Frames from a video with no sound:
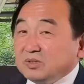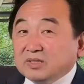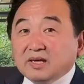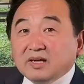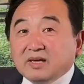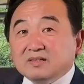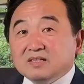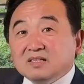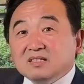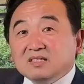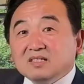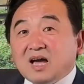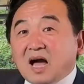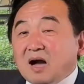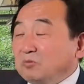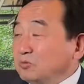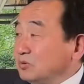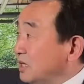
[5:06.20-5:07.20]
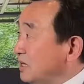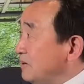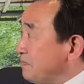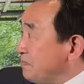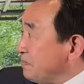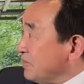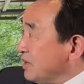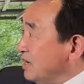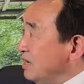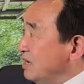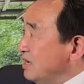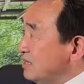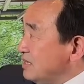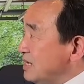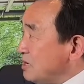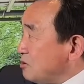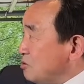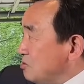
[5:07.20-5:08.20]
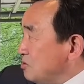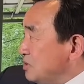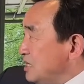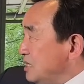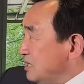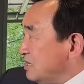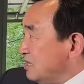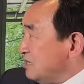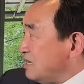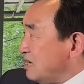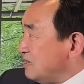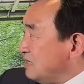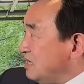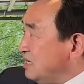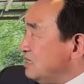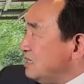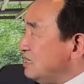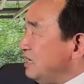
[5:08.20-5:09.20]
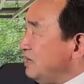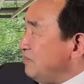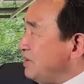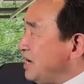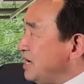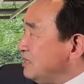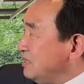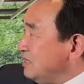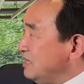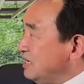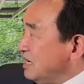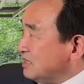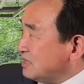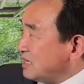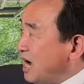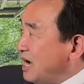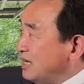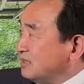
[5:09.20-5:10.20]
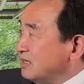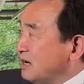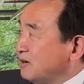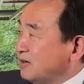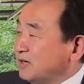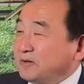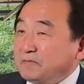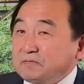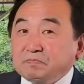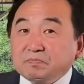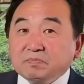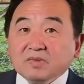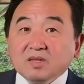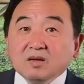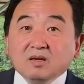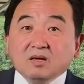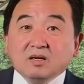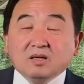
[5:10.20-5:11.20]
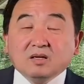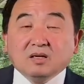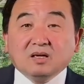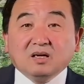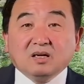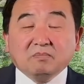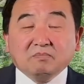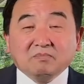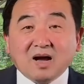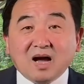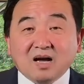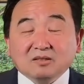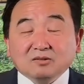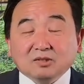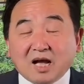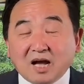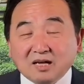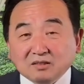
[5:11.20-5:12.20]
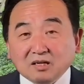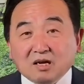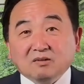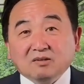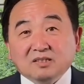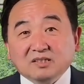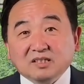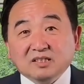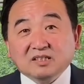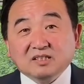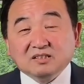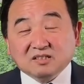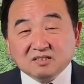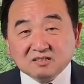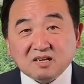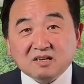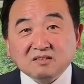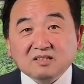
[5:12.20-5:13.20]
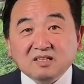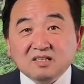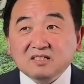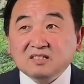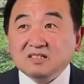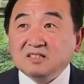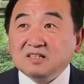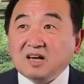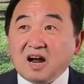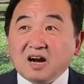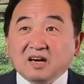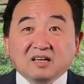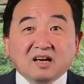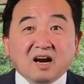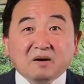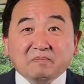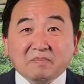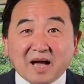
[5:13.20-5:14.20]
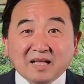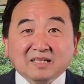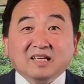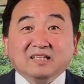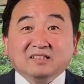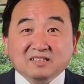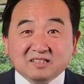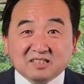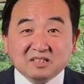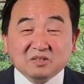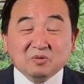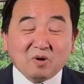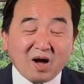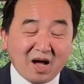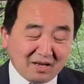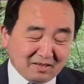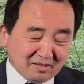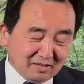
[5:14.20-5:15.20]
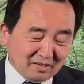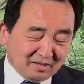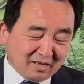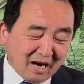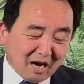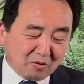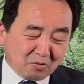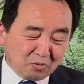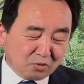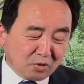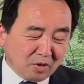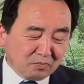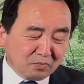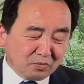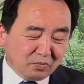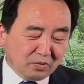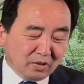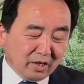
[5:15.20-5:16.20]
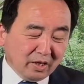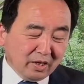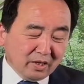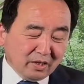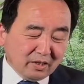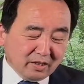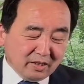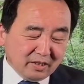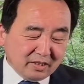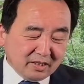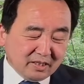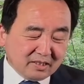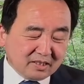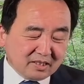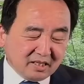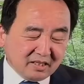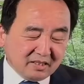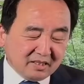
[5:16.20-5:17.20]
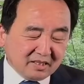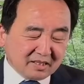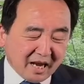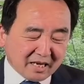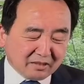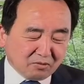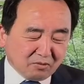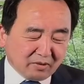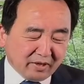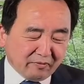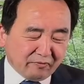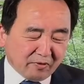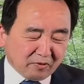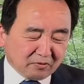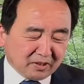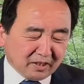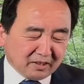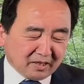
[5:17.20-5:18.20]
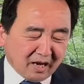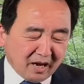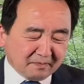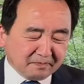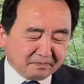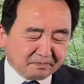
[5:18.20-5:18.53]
天下午的，在攻击德桑迪斯里面也谈到了，呃，马谈到了这个德桑迪斯呢，二零二八年的计划，呃，然后川普，呃，一切一概都给否定了，